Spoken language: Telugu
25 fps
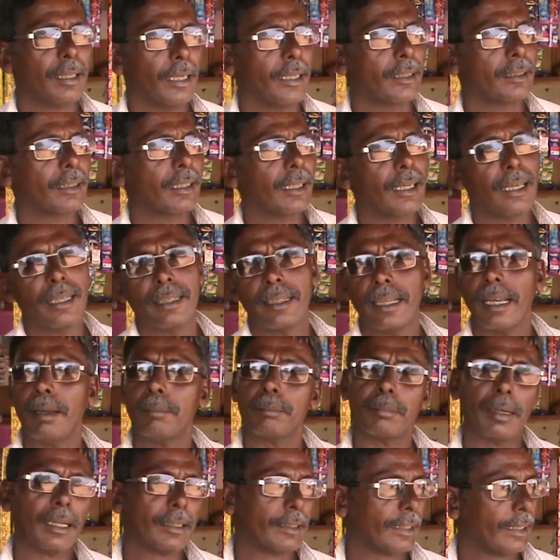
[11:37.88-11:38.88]
లైట్లు కానీ
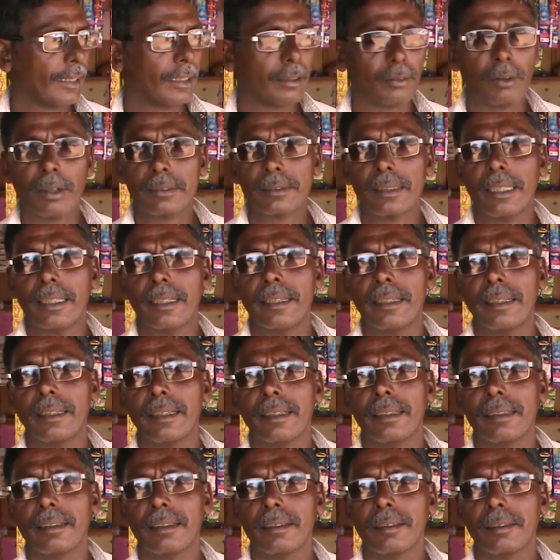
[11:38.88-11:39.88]
ఏం మాకు ఎలాంటి కొత్త
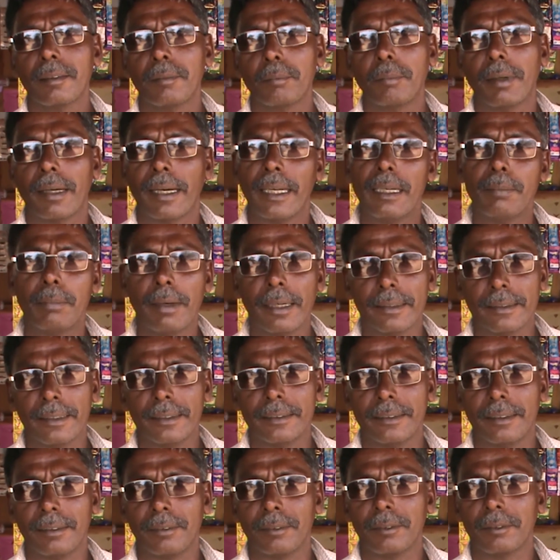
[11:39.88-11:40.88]
లేదండి మాకు అన్ని బాగా
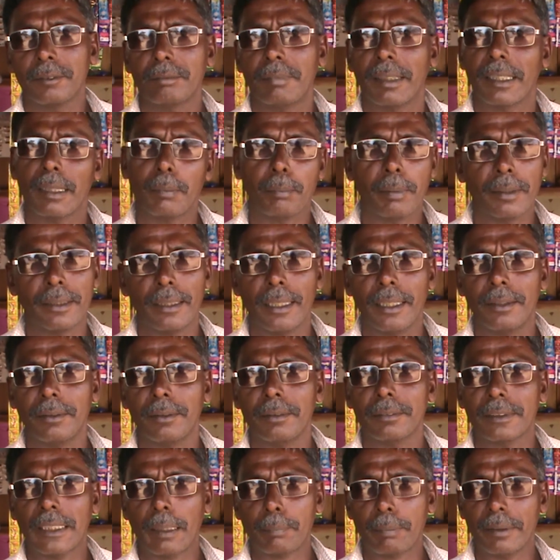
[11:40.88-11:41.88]
చేసి మాకు ఇబ్బంది
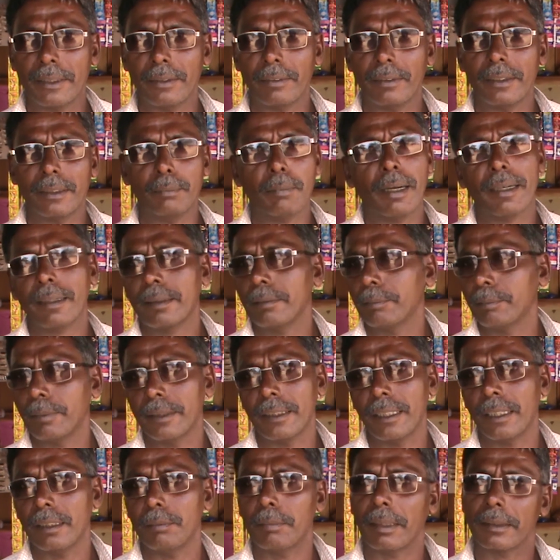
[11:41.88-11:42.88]
లేదు సర్పంచ్ గురించి మాకు
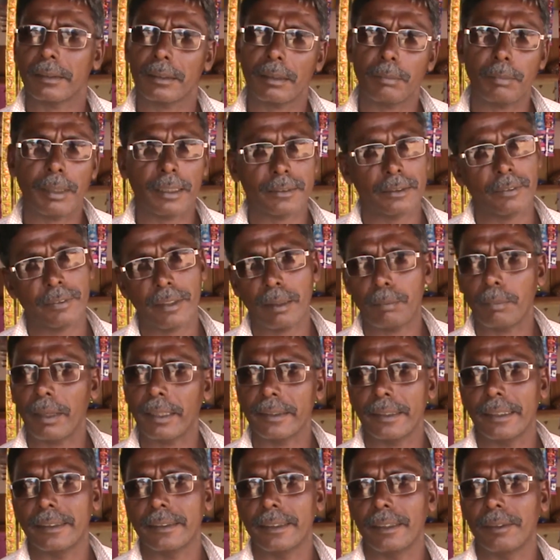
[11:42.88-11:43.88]
ఇబ్బంది లేదు మొత్తం బాగా సౌకర్యం
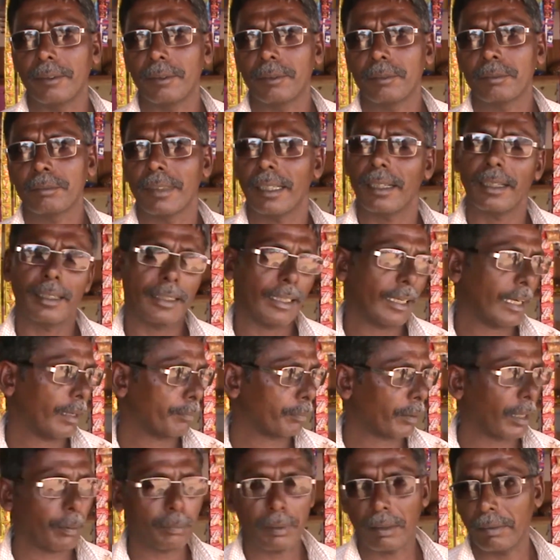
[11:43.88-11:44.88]
బాగా చేశాడు ఎలా
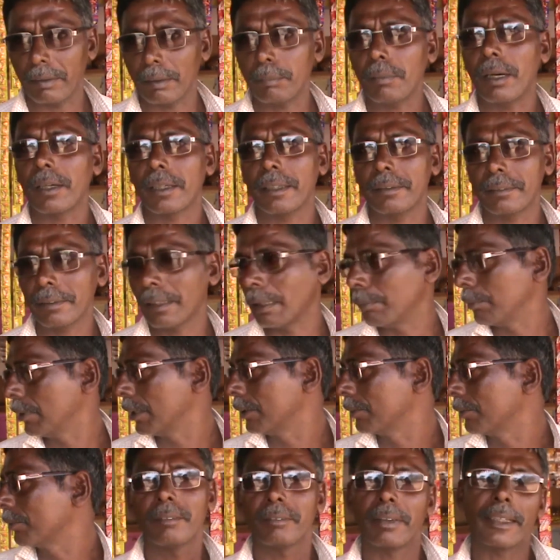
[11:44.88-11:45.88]
ప్రాబ్లం అంటే మాకు ఇంటూ ఏం
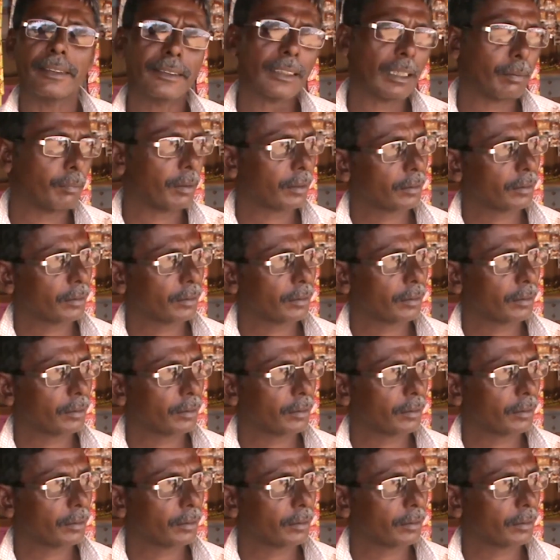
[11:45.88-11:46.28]
లేదు పెన్షన్